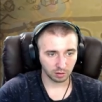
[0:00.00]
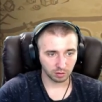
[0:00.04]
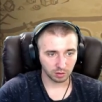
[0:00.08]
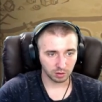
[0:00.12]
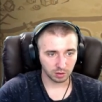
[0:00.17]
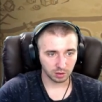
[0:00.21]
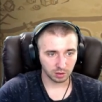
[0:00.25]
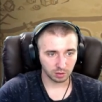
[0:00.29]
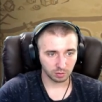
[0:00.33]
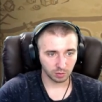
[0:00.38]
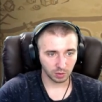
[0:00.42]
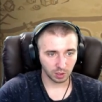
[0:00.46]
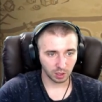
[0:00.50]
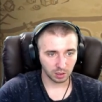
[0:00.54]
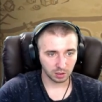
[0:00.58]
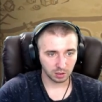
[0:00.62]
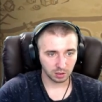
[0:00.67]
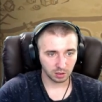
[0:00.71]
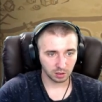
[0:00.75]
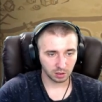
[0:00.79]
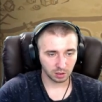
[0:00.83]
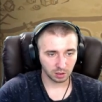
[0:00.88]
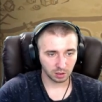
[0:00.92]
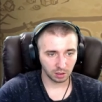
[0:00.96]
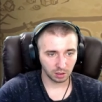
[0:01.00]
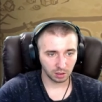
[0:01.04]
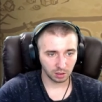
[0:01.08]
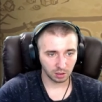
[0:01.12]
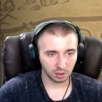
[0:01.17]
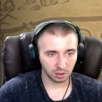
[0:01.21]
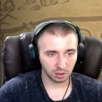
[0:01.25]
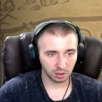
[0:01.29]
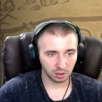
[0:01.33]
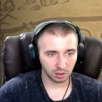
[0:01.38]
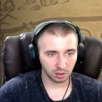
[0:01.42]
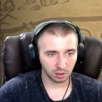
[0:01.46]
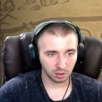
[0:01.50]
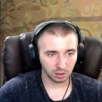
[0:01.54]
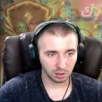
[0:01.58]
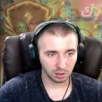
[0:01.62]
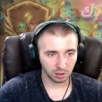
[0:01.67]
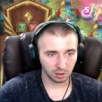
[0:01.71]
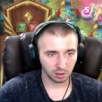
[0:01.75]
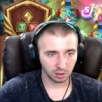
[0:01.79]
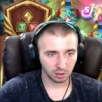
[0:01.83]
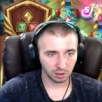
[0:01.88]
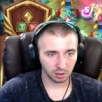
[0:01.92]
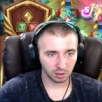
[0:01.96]
вот, 17 -й.
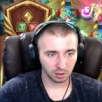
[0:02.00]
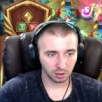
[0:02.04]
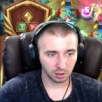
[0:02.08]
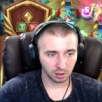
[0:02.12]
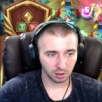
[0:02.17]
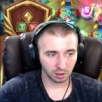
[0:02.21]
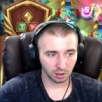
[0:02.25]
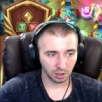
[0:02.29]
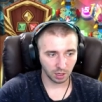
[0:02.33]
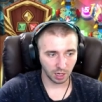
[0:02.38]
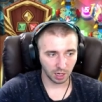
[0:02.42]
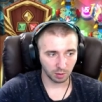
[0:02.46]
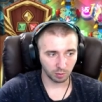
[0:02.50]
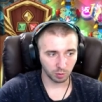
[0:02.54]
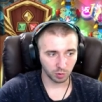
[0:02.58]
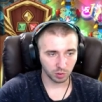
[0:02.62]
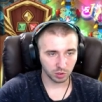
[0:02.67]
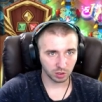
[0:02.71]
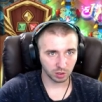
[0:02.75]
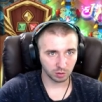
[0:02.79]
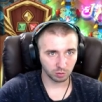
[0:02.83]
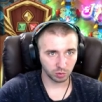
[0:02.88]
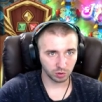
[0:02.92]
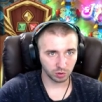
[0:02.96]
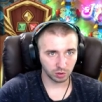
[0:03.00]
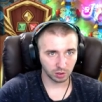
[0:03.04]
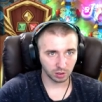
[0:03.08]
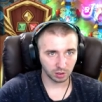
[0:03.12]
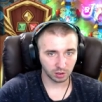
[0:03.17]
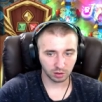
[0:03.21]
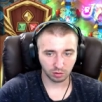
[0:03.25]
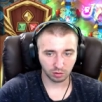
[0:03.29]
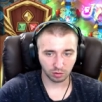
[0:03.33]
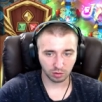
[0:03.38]
А, можно будет, то